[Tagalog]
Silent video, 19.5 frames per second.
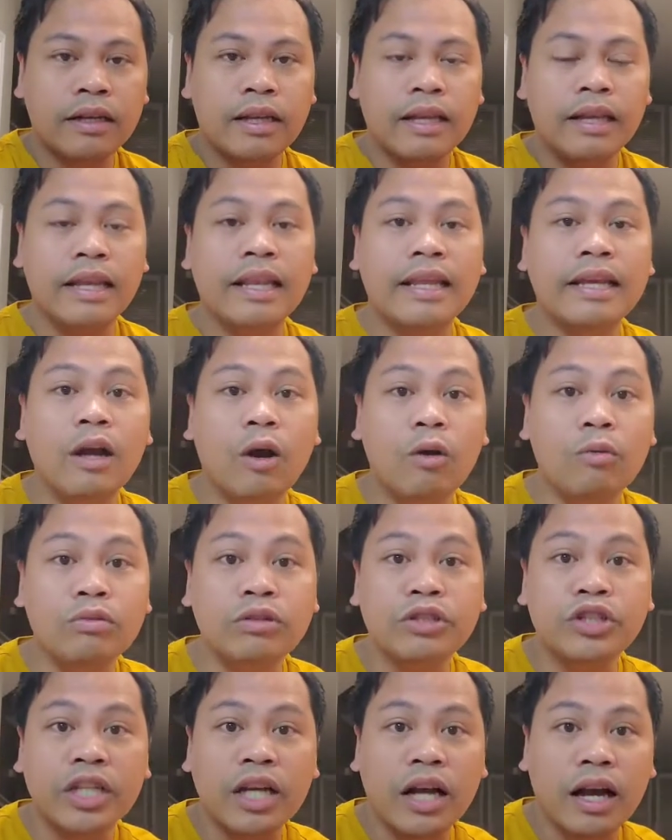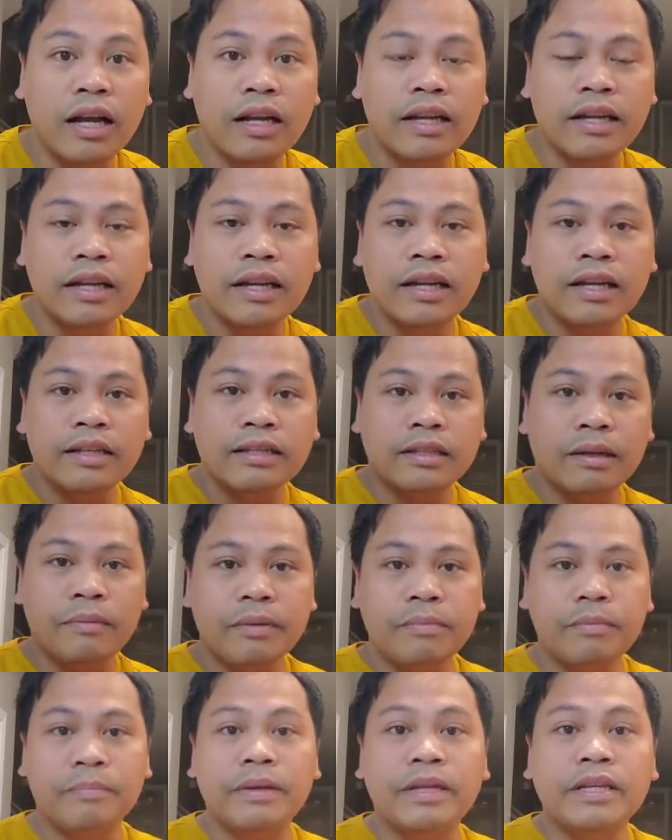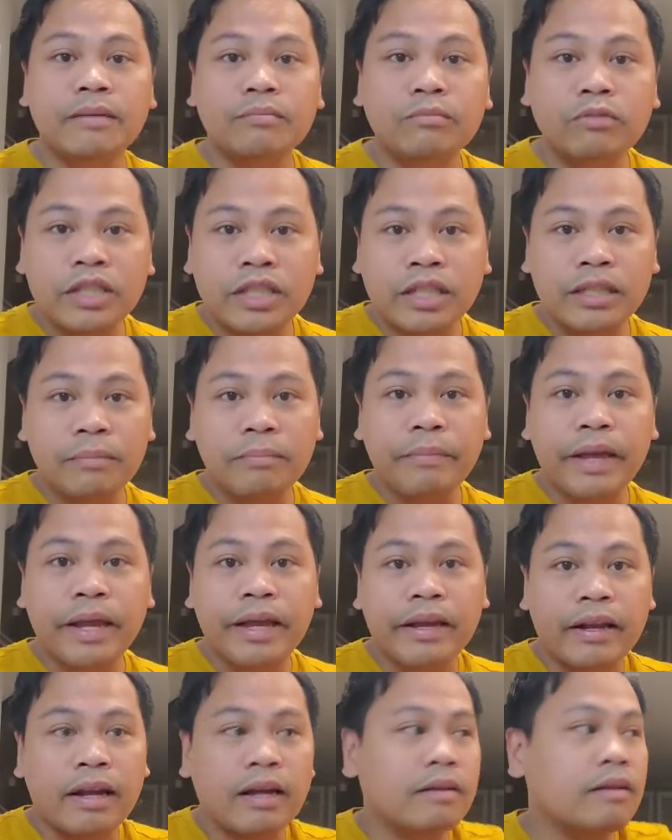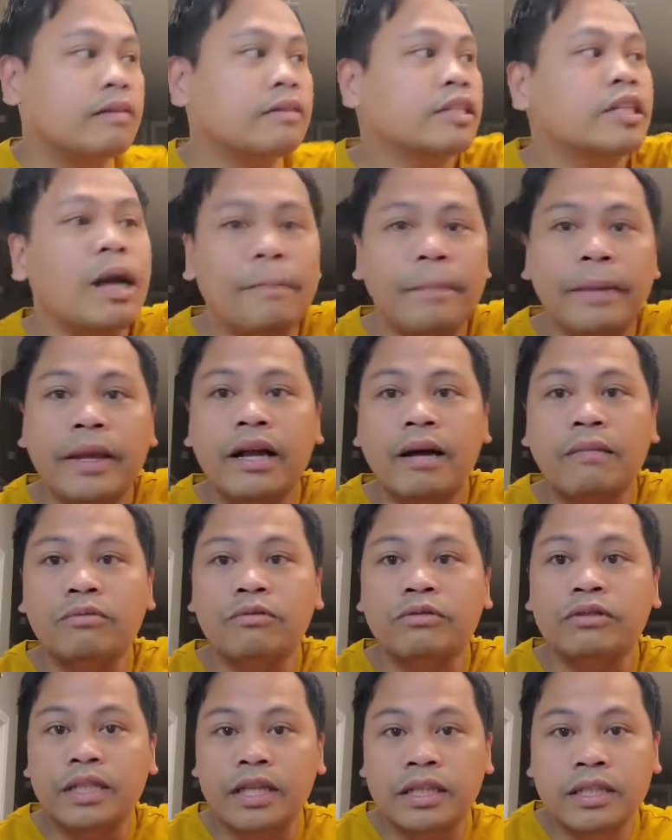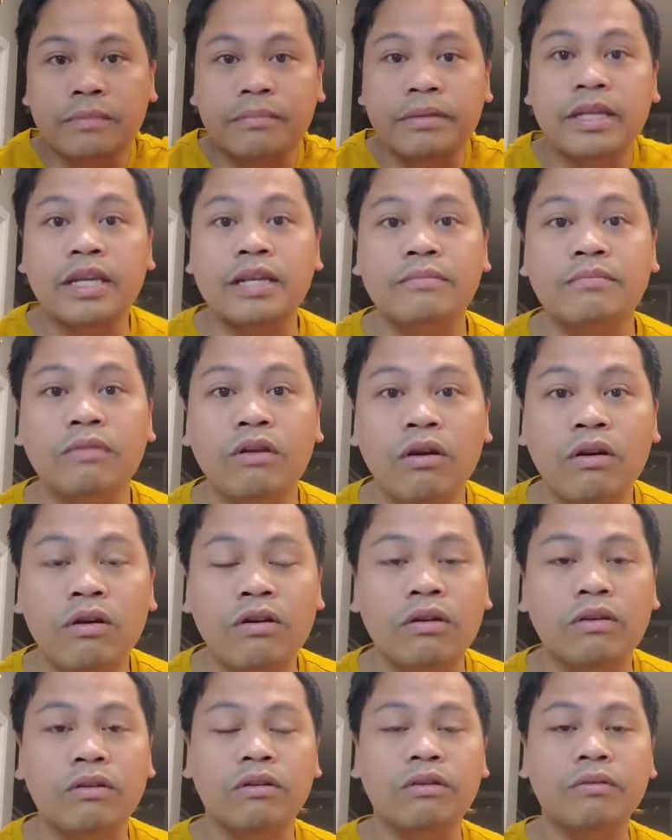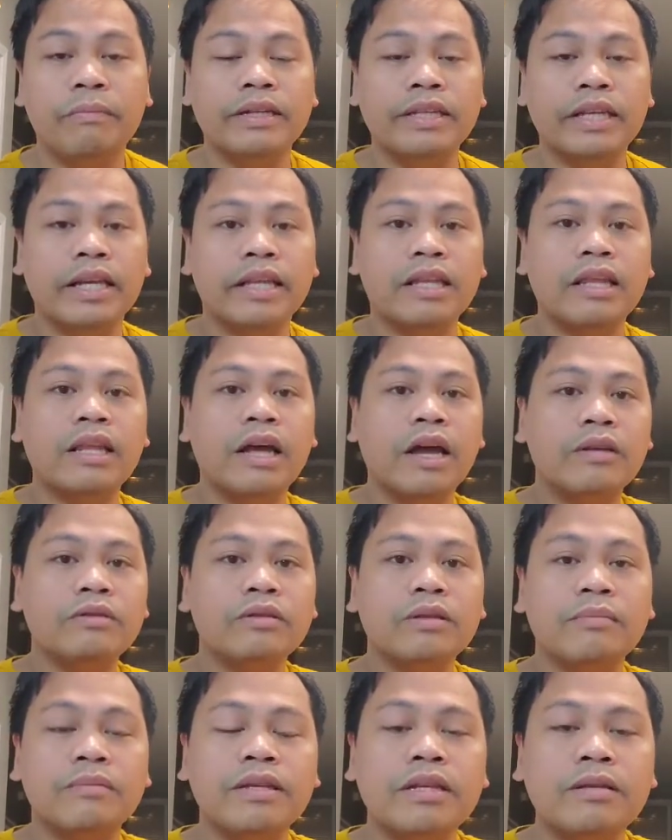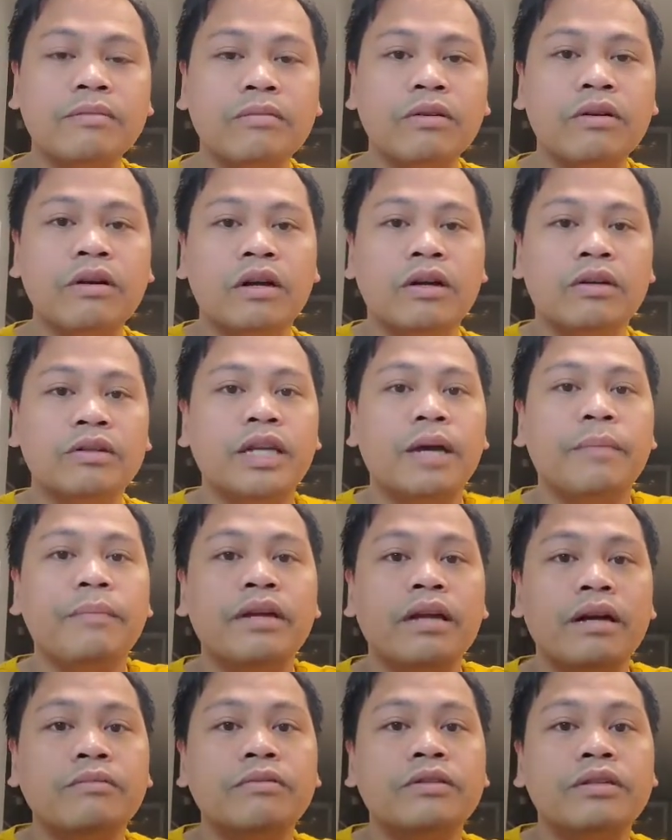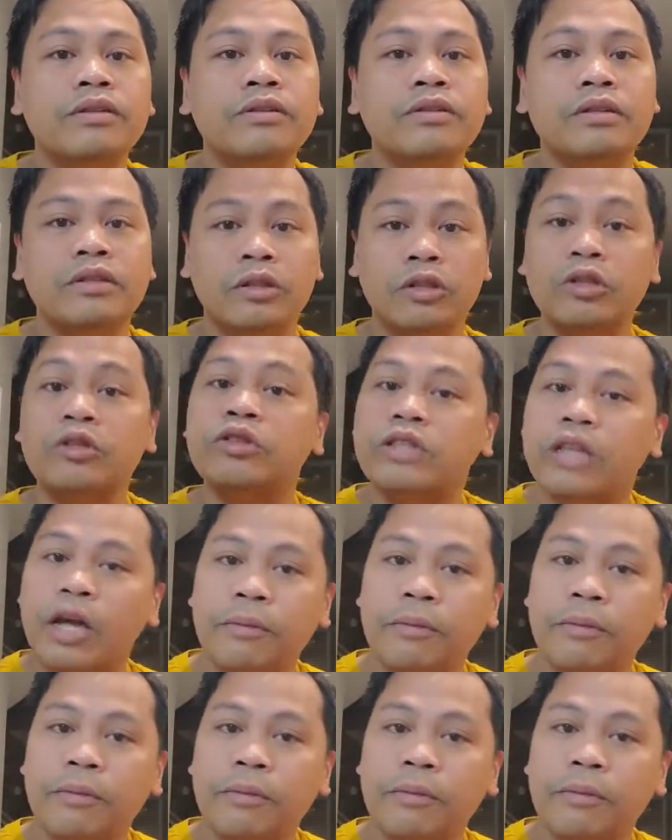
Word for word: Iligaw mo siya sabi bigyan mo siya ng pera, shopping ka muna, sabihin mo. O pag nakita tayo, sabihin mo, shopping ka muna doon, tapos doon tayo